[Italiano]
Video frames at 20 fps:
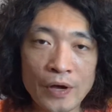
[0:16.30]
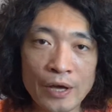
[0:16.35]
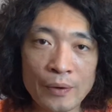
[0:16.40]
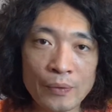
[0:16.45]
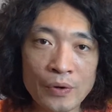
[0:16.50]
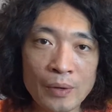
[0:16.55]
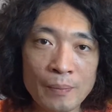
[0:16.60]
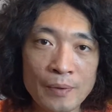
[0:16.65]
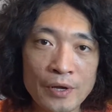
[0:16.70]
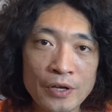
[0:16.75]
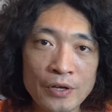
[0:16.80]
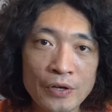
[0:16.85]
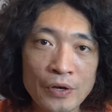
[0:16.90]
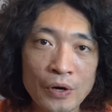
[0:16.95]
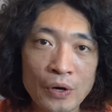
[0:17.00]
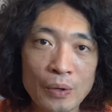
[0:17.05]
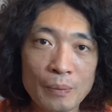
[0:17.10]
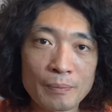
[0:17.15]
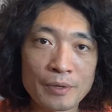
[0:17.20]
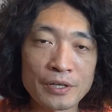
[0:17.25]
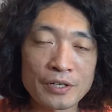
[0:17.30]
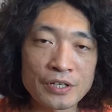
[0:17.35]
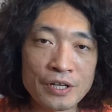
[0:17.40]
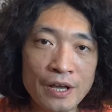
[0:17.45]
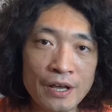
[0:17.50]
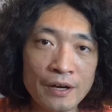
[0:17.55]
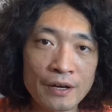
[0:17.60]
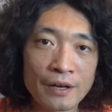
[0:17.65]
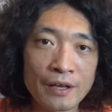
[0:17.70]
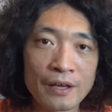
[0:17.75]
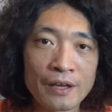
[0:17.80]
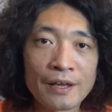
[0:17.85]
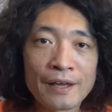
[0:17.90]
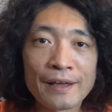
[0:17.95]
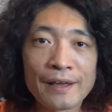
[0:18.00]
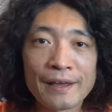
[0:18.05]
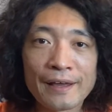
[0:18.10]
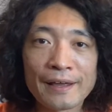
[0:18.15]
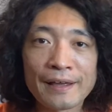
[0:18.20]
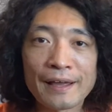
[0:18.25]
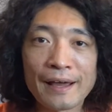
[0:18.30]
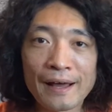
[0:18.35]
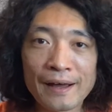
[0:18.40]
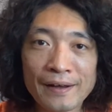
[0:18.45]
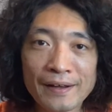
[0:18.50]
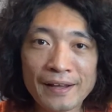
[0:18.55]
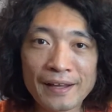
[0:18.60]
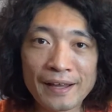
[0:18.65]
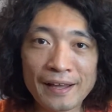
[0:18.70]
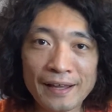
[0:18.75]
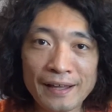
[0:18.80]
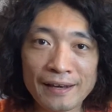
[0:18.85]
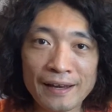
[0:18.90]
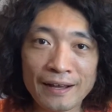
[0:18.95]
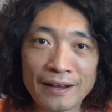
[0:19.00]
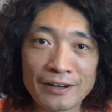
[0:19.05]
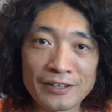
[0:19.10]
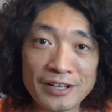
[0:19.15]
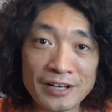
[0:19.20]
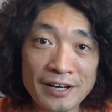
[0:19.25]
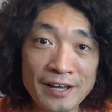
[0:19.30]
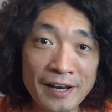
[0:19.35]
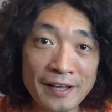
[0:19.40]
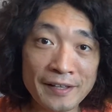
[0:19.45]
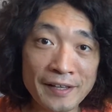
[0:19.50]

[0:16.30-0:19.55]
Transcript: europeo Michel e anche la cancelliera